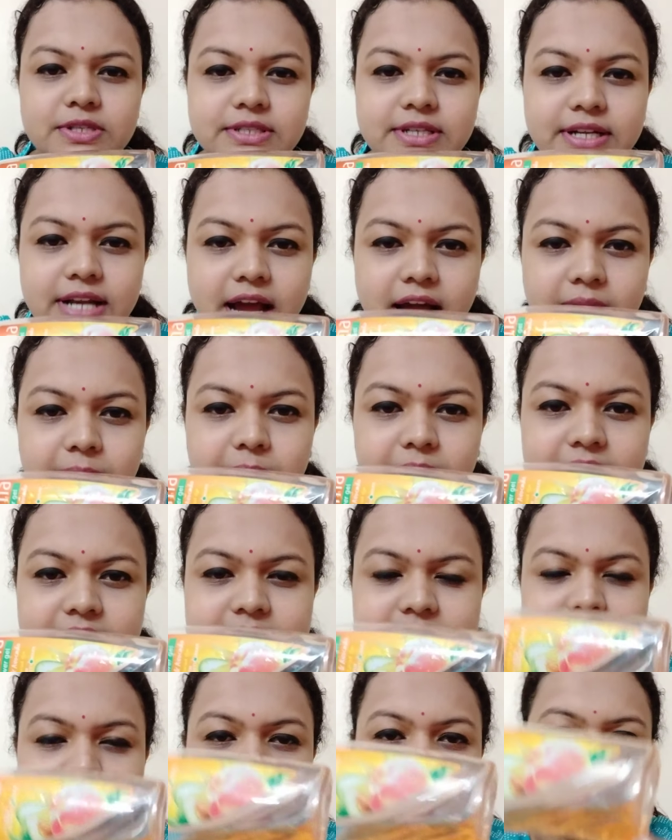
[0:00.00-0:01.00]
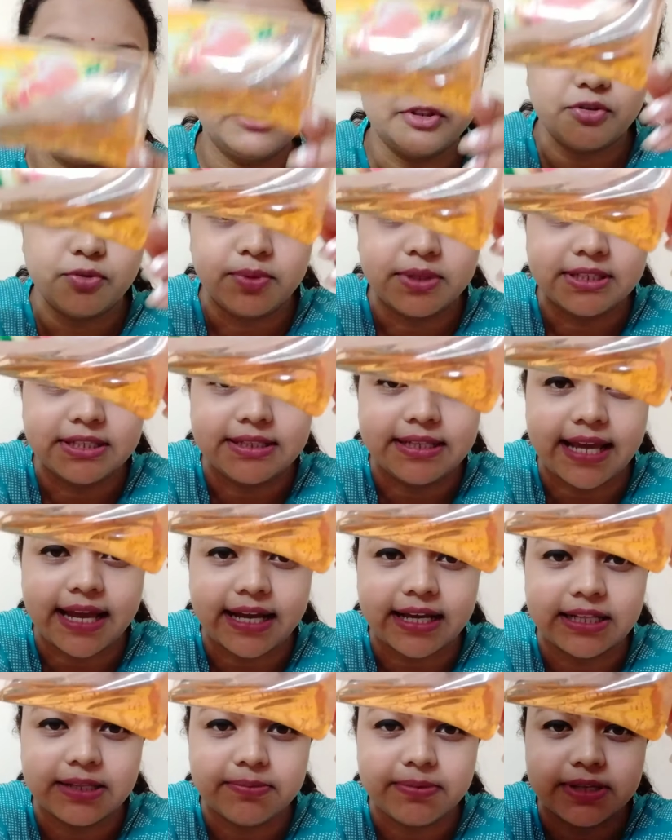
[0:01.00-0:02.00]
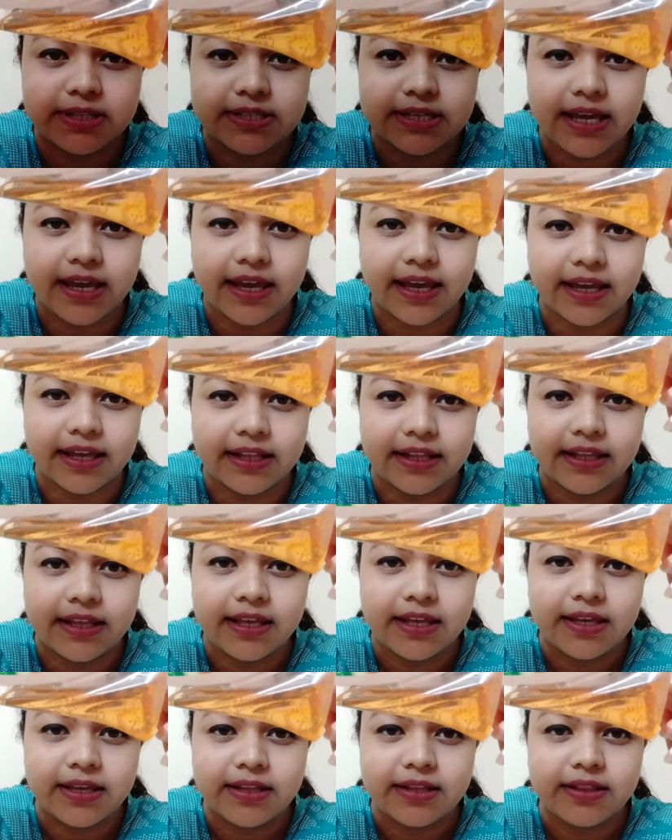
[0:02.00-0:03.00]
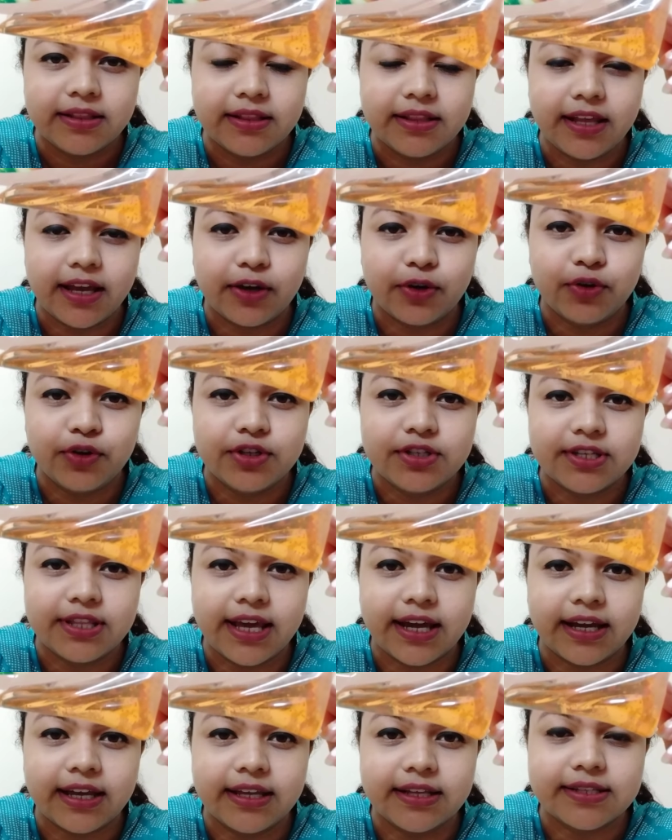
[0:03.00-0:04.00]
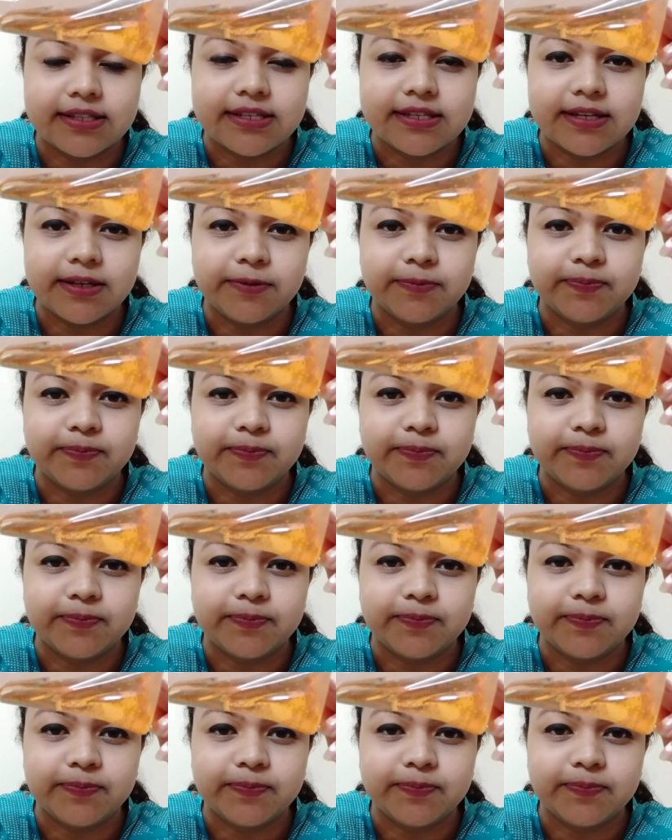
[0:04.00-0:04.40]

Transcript: স্ক্রাব আছে আমি তোমাদের দেখাতে পাচ্ছি হ্যাঁ দেখো এই যে দেখা যাচ্ছে